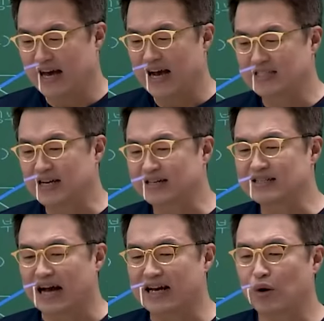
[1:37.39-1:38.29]
항상 그
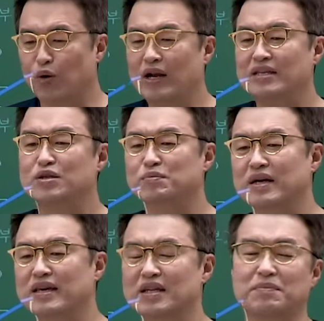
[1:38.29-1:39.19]
나라가
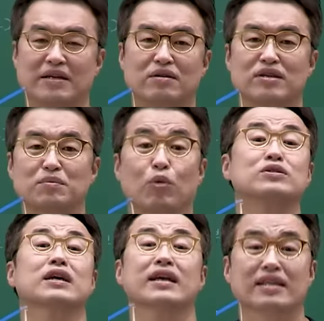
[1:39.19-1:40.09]
혼란스럽다는 얘기는 백성들이 못
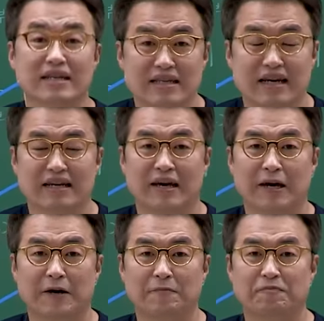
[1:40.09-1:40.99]
살았다는
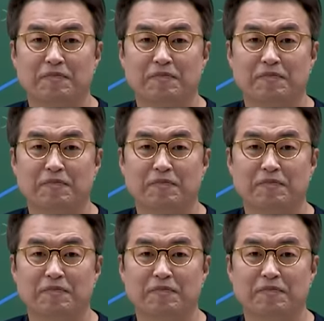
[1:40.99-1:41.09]
이야기예요.